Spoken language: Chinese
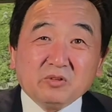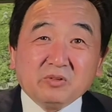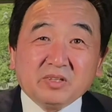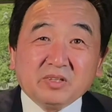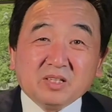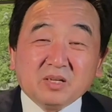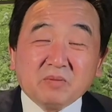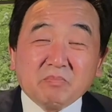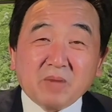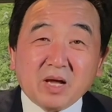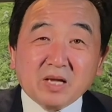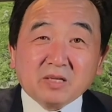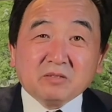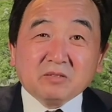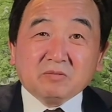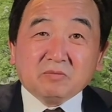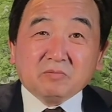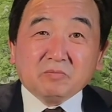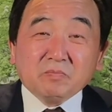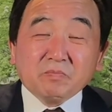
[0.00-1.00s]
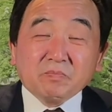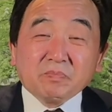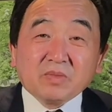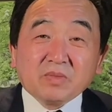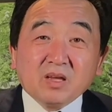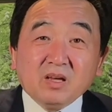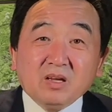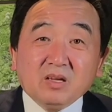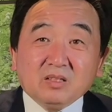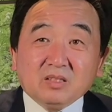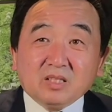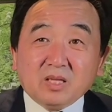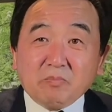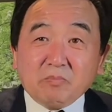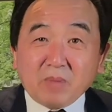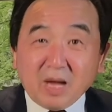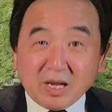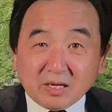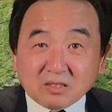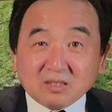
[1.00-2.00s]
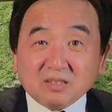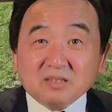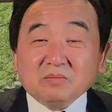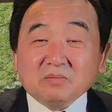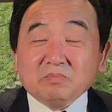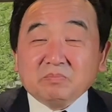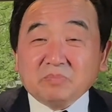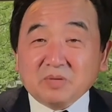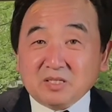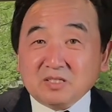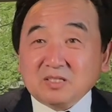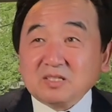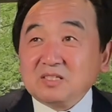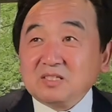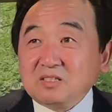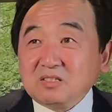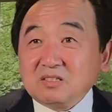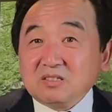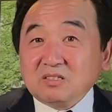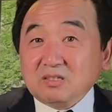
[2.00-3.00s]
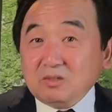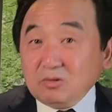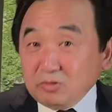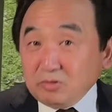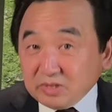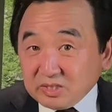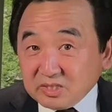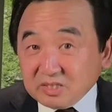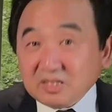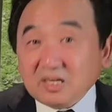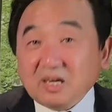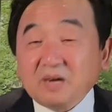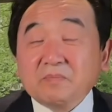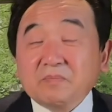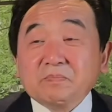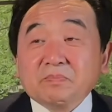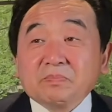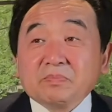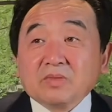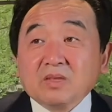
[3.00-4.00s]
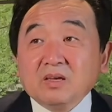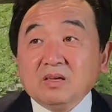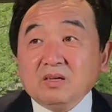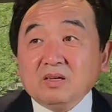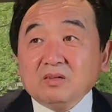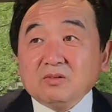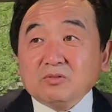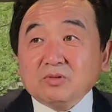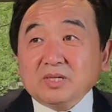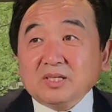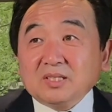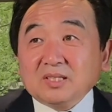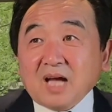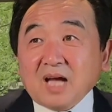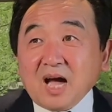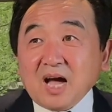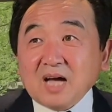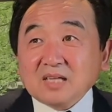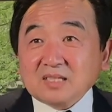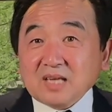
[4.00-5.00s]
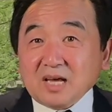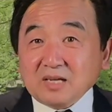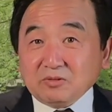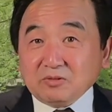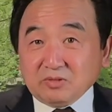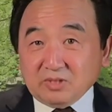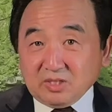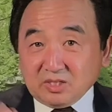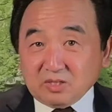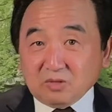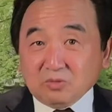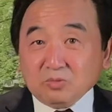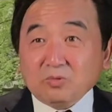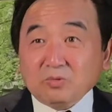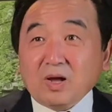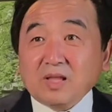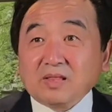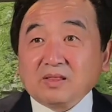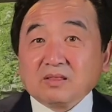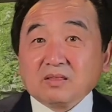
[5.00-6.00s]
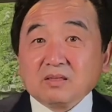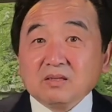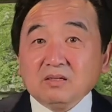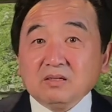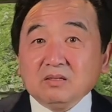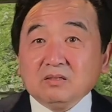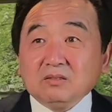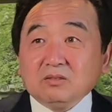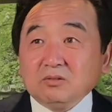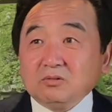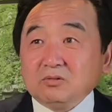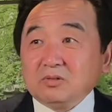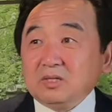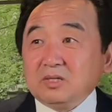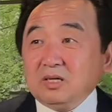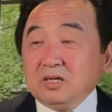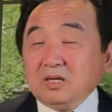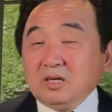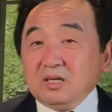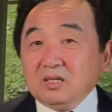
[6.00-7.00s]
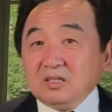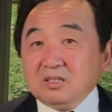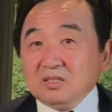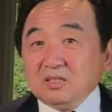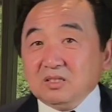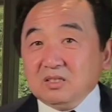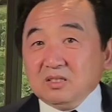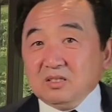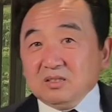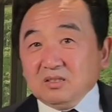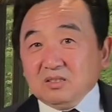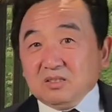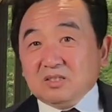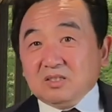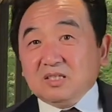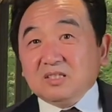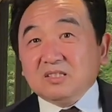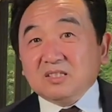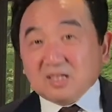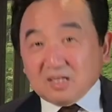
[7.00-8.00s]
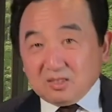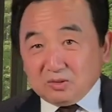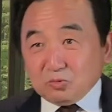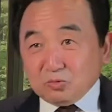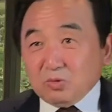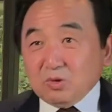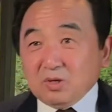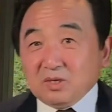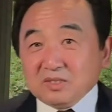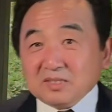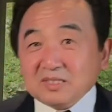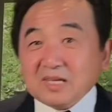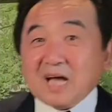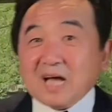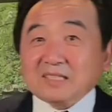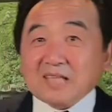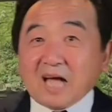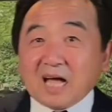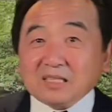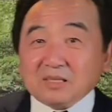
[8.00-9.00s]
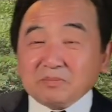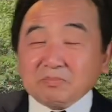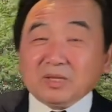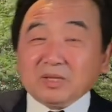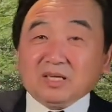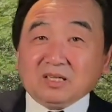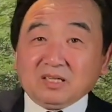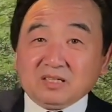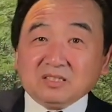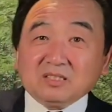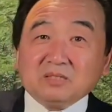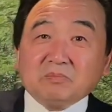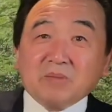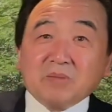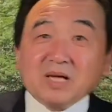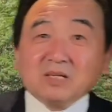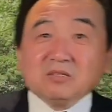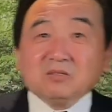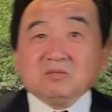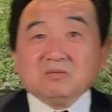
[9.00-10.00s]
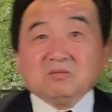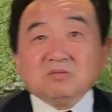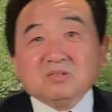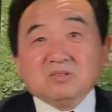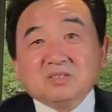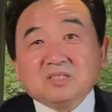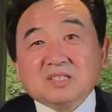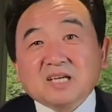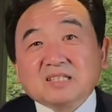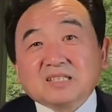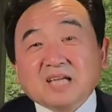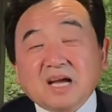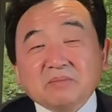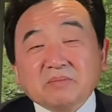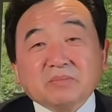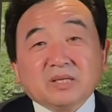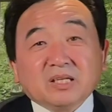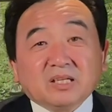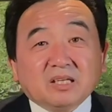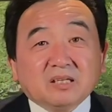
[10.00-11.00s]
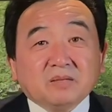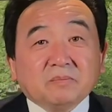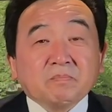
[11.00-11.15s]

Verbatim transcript: 一个迈克尔，那迈克尔本身是律师了，所以他采取的手段就是。其实很多下达的命令是 Michael 下达命令，